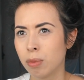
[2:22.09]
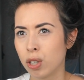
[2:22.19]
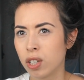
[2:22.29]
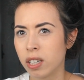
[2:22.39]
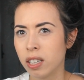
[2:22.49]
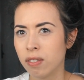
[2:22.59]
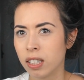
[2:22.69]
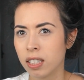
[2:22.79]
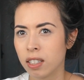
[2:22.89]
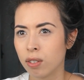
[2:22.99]
bestellt,
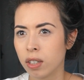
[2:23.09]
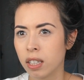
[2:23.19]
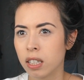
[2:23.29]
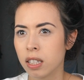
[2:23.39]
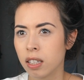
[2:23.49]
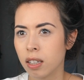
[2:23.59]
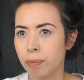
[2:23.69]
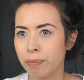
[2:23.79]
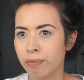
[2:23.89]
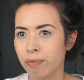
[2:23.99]
weil ich dachte, okay, jetzt
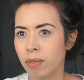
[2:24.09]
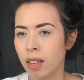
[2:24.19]
ähm,